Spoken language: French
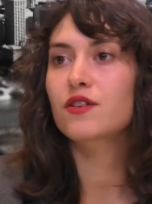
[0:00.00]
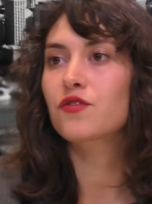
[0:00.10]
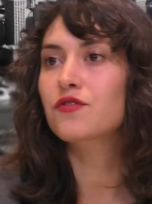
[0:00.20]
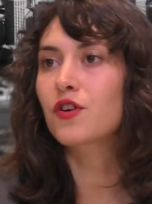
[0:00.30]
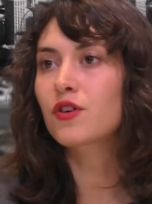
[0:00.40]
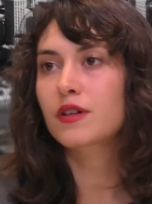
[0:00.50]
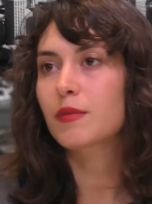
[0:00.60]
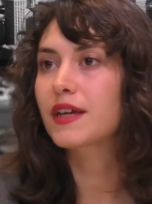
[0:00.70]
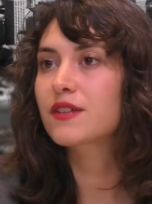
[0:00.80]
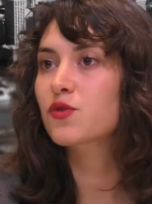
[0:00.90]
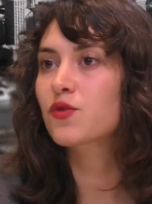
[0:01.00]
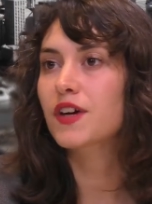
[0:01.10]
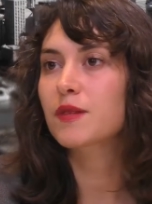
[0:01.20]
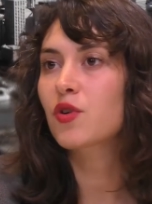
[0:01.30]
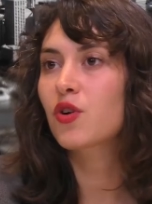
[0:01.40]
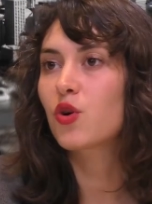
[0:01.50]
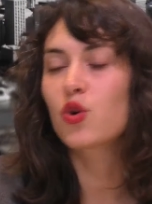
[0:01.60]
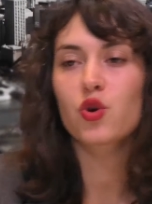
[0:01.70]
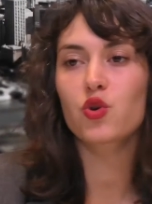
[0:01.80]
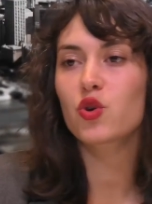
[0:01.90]
enfants, et eh ben, ils sont vraiment
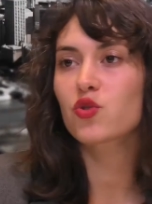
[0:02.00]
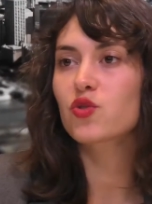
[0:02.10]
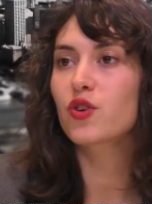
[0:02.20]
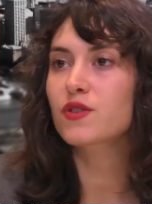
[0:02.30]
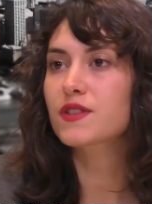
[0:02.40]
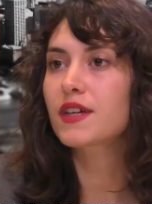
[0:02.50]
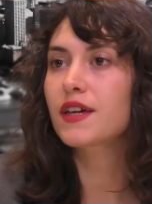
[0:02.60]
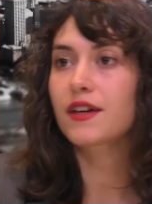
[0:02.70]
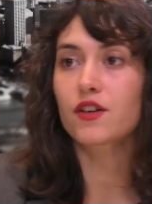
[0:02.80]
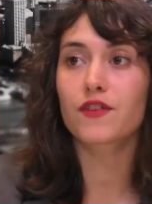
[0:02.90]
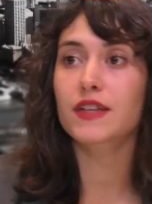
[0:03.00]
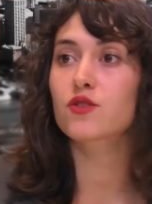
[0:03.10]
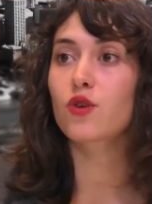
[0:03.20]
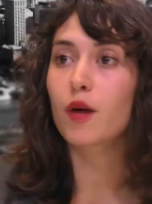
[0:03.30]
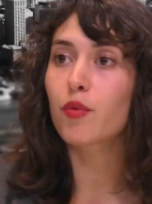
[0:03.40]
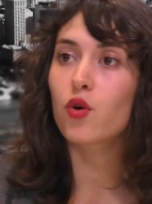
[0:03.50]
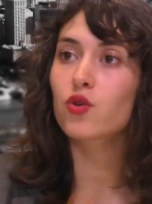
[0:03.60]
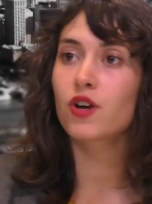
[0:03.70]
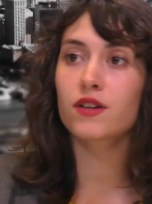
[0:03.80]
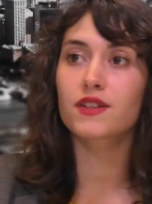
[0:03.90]
heureux de danser. Et en fait, ce rapport au
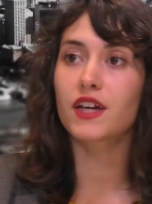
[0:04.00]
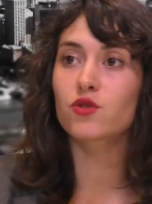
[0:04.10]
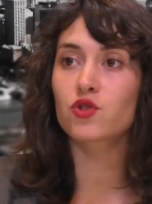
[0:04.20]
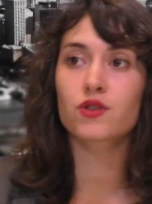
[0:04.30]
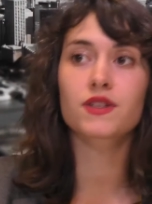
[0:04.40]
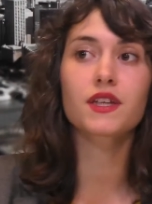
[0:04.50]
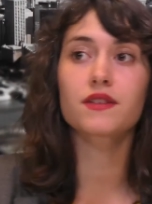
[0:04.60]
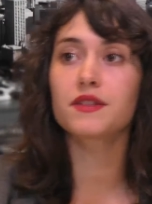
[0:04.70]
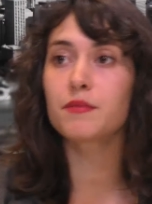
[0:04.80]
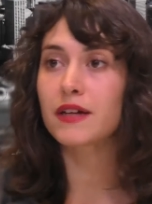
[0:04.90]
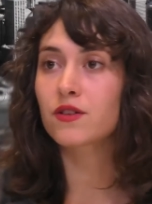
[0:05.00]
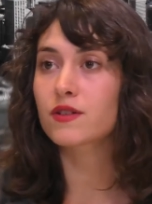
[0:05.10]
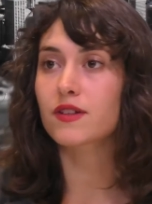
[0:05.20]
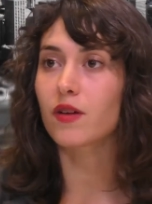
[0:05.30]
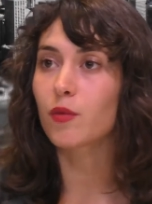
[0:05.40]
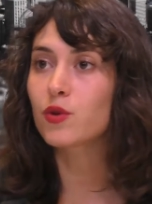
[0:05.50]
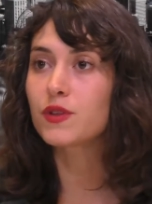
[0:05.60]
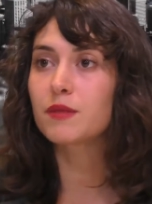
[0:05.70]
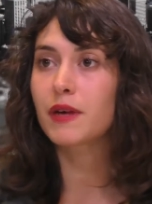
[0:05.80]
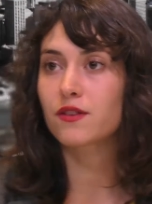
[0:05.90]
corps, c'est mm. quelque chose qui est d'immanent. C'est vraiment
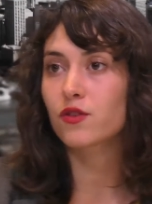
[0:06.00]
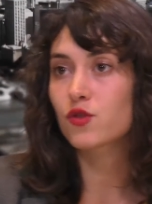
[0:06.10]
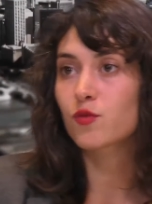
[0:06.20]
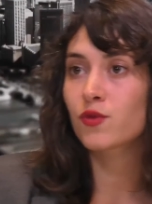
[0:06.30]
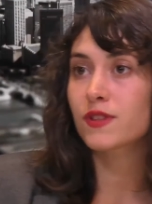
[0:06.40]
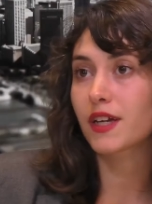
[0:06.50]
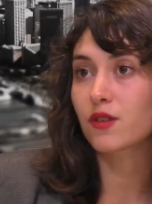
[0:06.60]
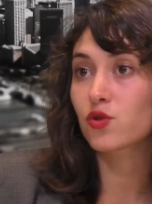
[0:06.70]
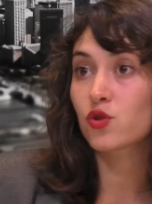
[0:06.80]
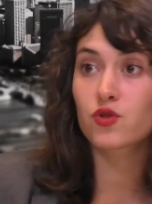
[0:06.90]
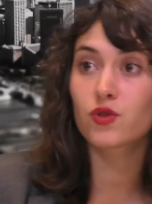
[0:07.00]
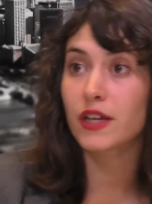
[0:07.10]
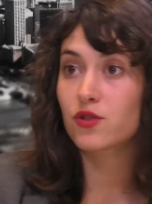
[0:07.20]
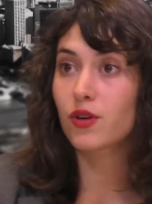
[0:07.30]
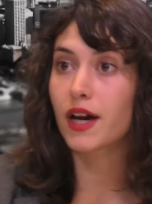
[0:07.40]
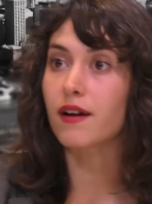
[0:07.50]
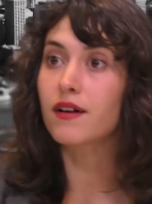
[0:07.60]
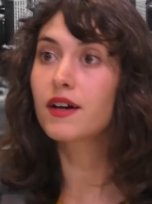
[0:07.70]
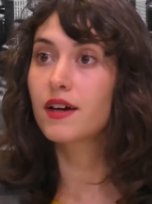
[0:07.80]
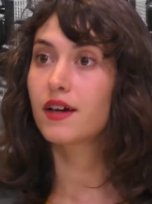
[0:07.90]
une immanence au monde, c'est quelque chose de naturel.
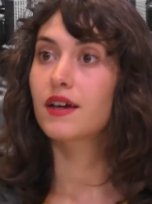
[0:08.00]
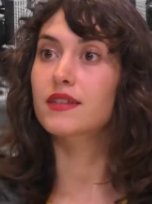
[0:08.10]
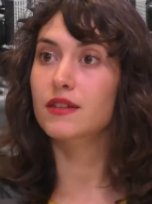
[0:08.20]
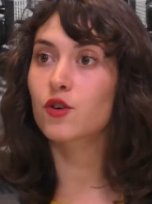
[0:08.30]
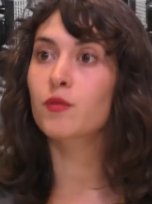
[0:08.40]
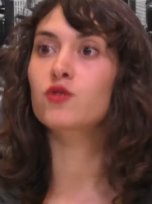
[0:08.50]
Et c'est mm. comment